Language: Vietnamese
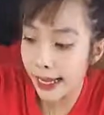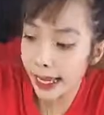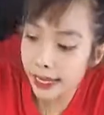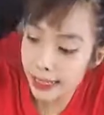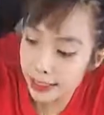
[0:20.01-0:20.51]

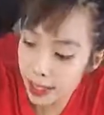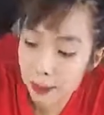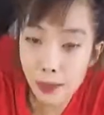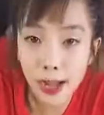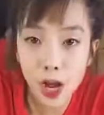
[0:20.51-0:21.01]
cách là
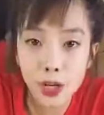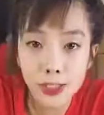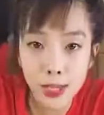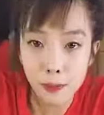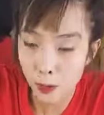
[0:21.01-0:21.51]
check mã
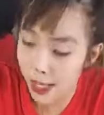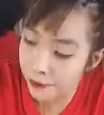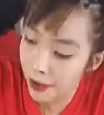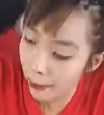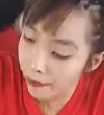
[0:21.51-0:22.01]
code trên mỗi
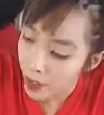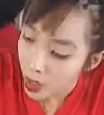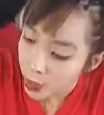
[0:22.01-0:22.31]
sản phẩm.